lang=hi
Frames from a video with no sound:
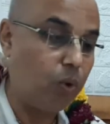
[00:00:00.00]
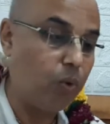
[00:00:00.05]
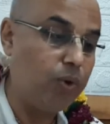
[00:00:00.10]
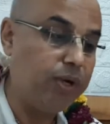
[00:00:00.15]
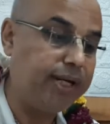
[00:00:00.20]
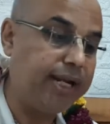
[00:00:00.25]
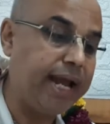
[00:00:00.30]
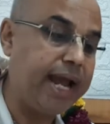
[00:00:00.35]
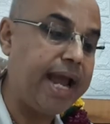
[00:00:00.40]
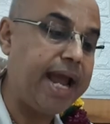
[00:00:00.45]

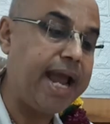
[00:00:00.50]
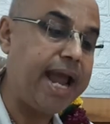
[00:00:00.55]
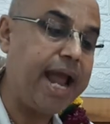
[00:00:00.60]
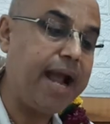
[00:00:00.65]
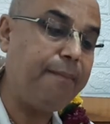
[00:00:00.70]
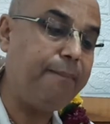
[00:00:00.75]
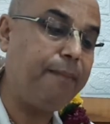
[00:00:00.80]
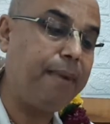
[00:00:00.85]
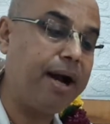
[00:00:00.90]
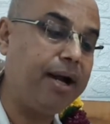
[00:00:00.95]
उनके
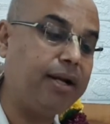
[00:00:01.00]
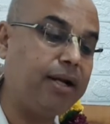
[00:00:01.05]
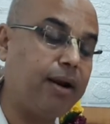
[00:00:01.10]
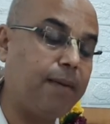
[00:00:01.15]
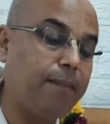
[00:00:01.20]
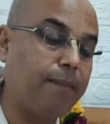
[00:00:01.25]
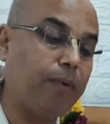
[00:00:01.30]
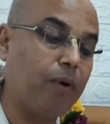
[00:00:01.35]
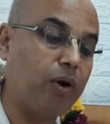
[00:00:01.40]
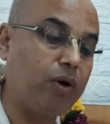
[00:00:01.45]
एकमात्र
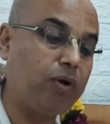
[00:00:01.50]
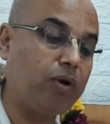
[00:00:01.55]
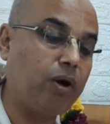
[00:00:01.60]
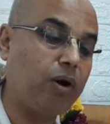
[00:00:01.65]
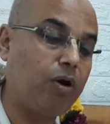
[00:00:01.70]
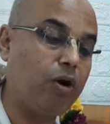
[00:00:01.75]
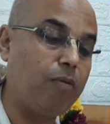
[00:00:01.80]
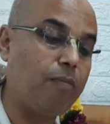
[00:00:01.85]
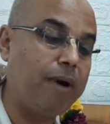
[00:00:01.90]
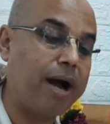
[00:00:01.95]
प्रोत्र को